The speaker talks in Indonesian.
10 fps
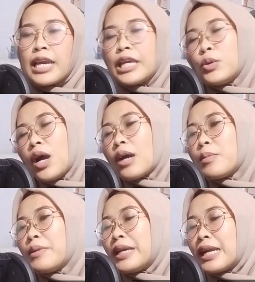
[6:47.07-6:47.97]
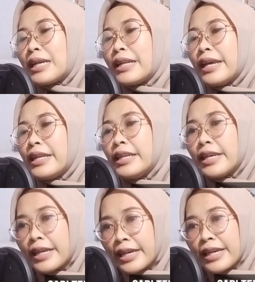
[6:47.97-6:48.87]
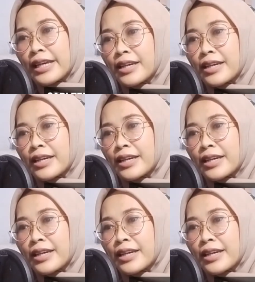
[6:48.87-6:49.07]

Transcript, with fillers: Itu akan memberikan kalian ide,